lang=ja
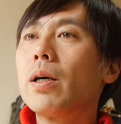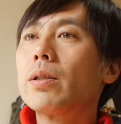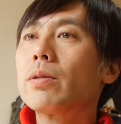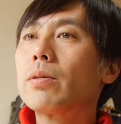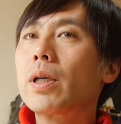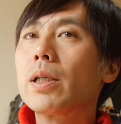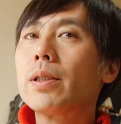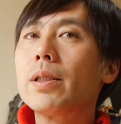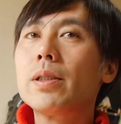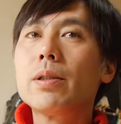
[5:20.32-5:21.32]
その
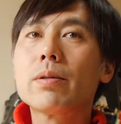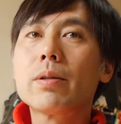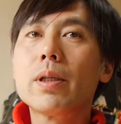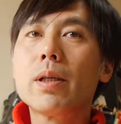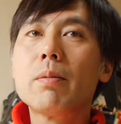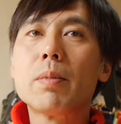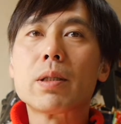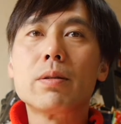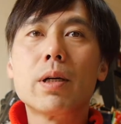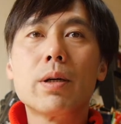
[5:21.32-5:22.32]
風によって粘
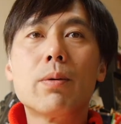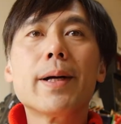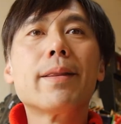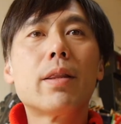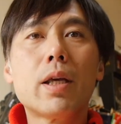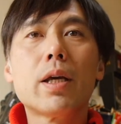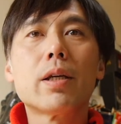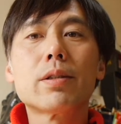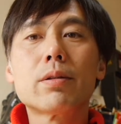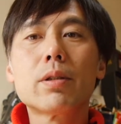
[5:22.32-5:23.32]
膜が弱っ
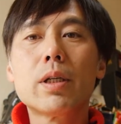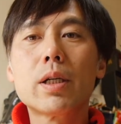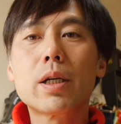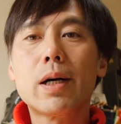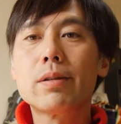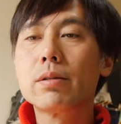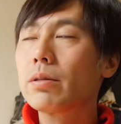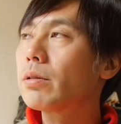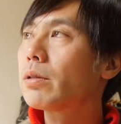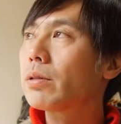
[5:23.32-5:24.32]
て、それで花
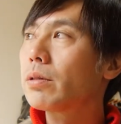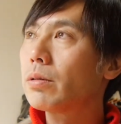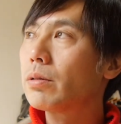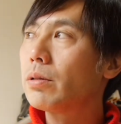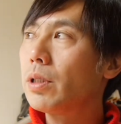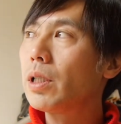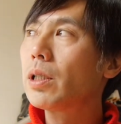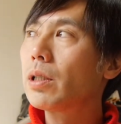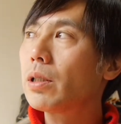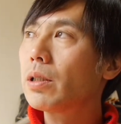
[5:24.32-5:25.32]
粉に
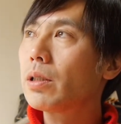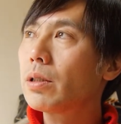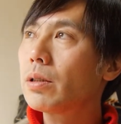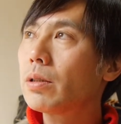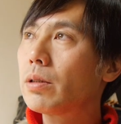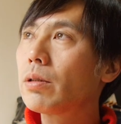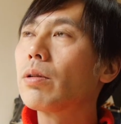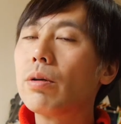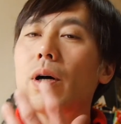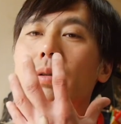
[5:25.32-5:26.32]
ちょっ
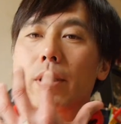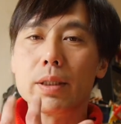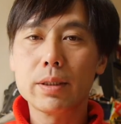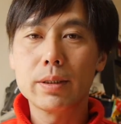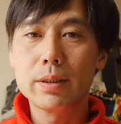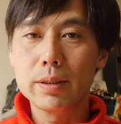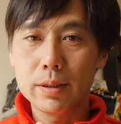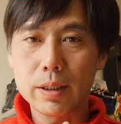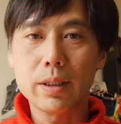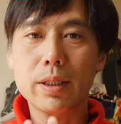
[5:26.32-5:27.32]
と弱くなって
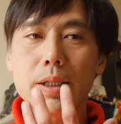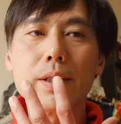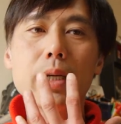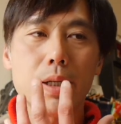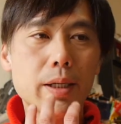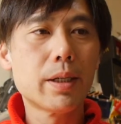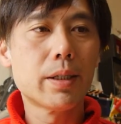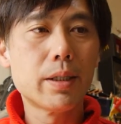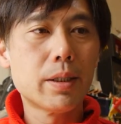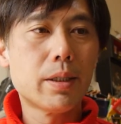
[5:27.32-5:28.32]
ちゃ体勢がね
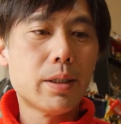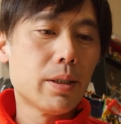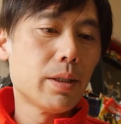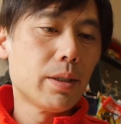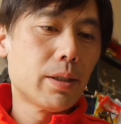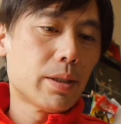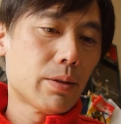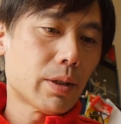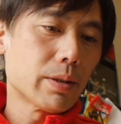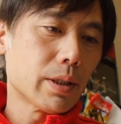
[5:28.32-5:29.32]

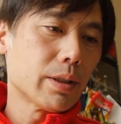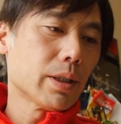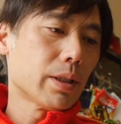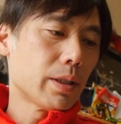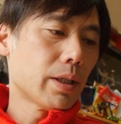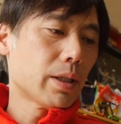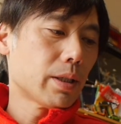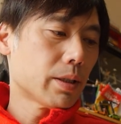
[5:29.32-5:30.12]
弱くなっちゃって